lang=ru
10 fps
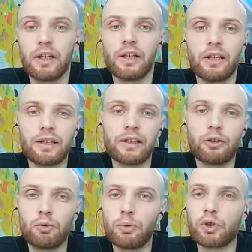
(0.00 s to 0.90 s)
и когда ты
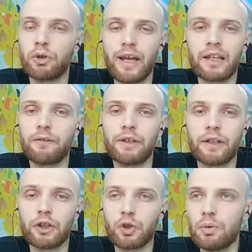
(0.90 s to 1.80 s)
думаешь, что я этого не
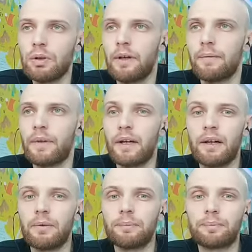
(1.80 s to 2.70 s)
хочу, э,